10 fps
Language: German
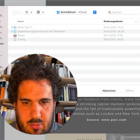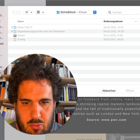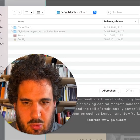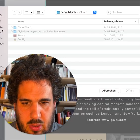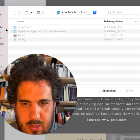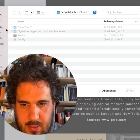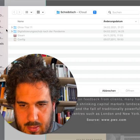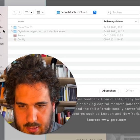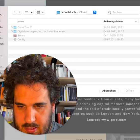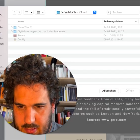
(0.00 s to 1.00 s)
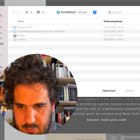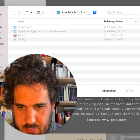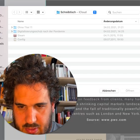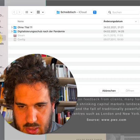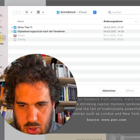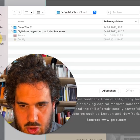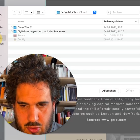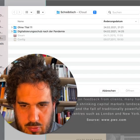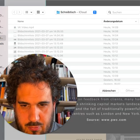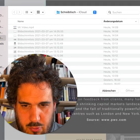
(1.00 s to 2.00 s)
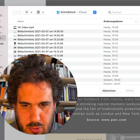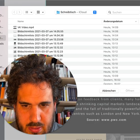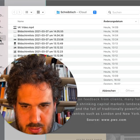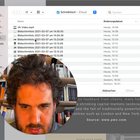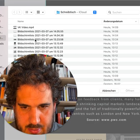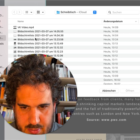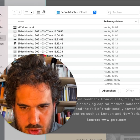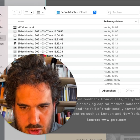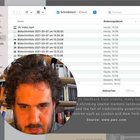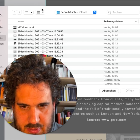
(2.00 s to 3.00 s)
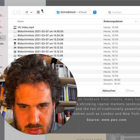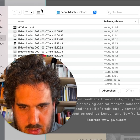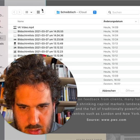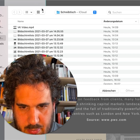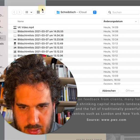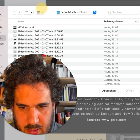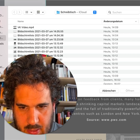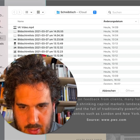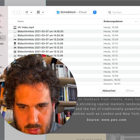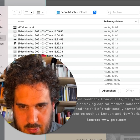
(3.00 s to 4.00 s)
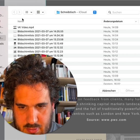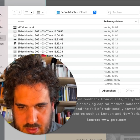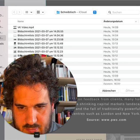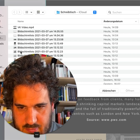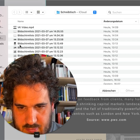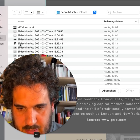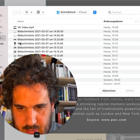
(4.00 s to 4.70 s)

hoch, ähm, die ich schon vorher rausgeschnipselt habe und zwar,